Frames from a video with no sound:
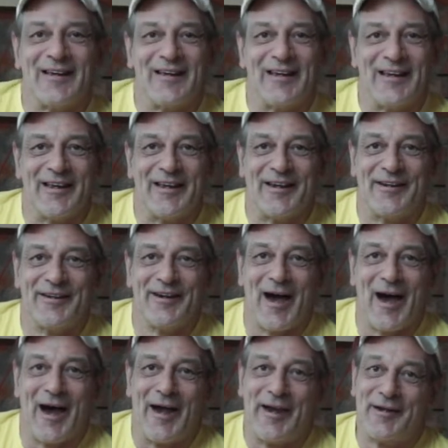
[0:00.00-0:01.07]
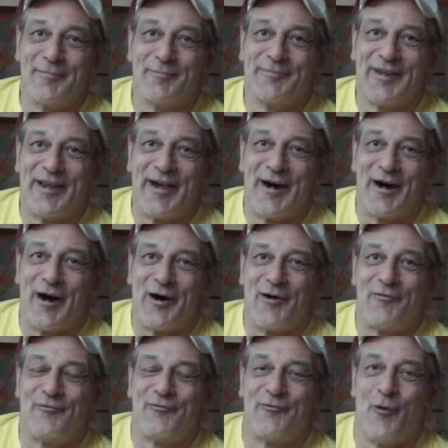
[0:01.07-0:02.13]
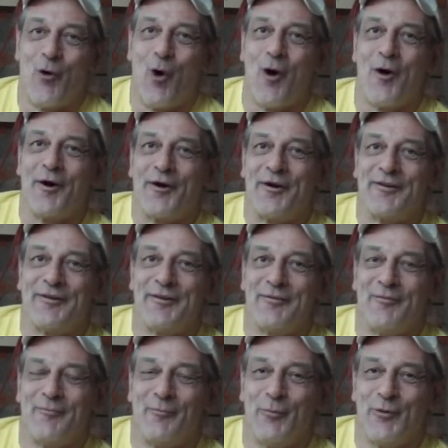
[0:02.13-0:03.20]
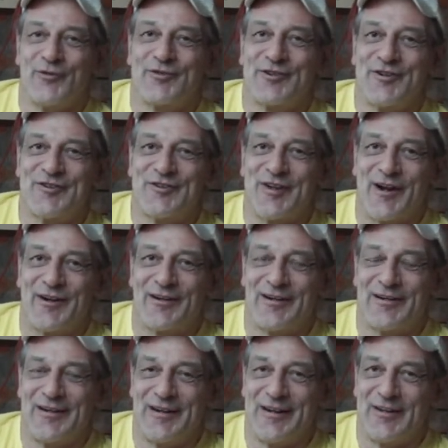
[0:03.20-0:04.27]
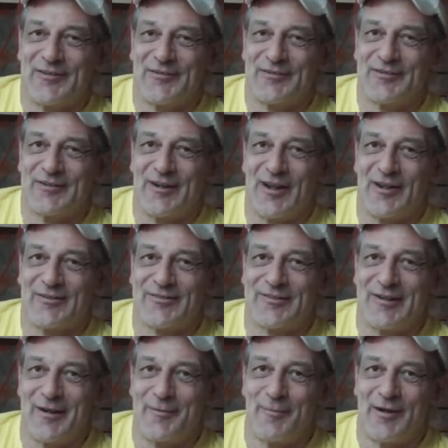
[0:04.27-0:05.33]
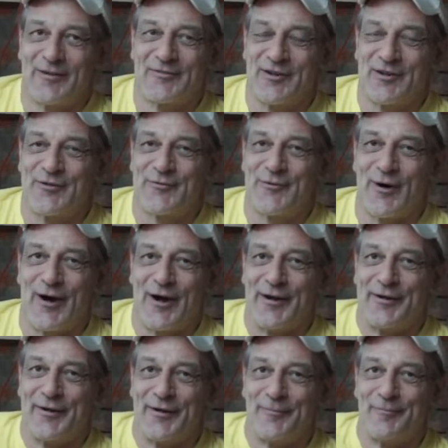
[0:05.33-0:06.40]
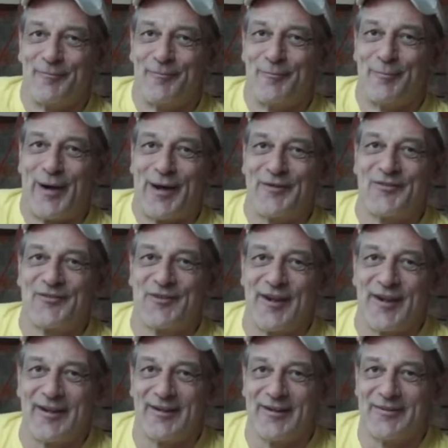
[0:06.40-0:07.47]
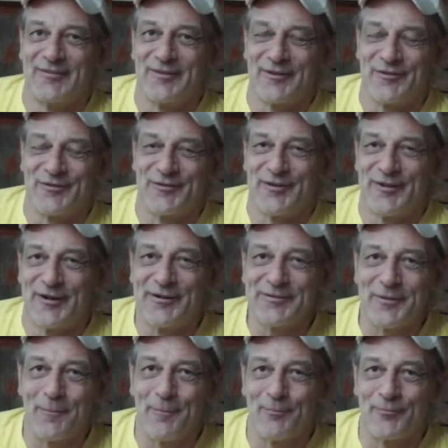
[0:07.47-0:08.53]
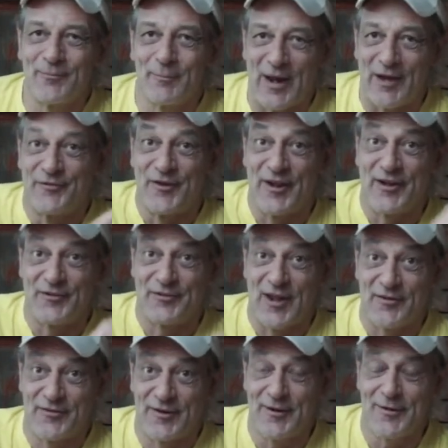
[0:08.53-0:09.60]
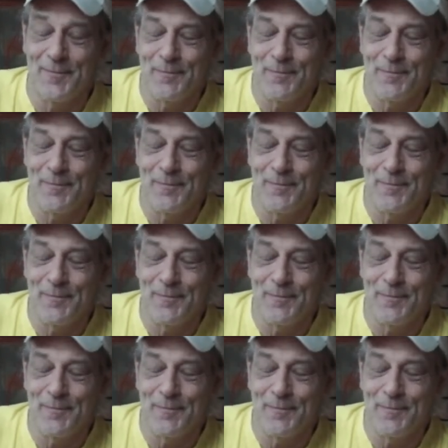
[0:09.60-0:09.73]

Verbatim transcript: In einem der Foren musste ich dann lesen, dass jemand sich für eine Bandsäge interessiert. Bandsäge ist das hier.